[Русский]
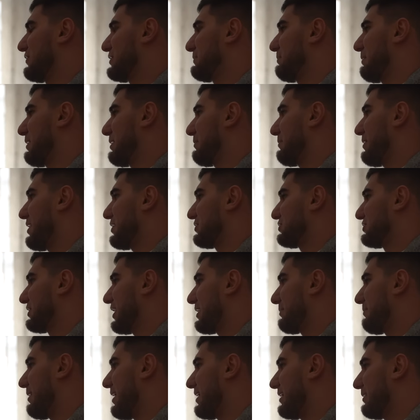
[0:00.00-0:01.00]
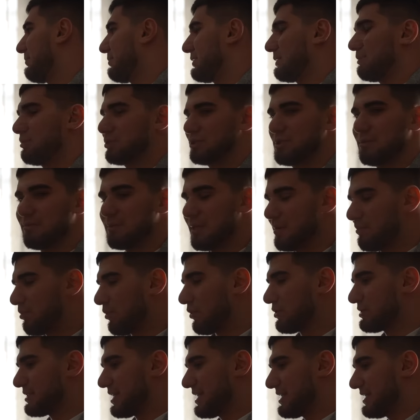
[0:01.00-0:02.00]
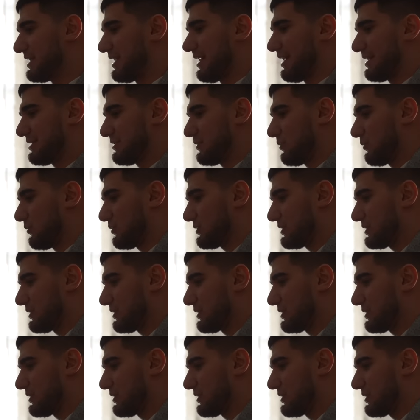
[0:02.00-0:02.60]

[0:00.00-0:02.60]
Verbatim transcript: воспринимаешь нормально, потому что мне просто интересно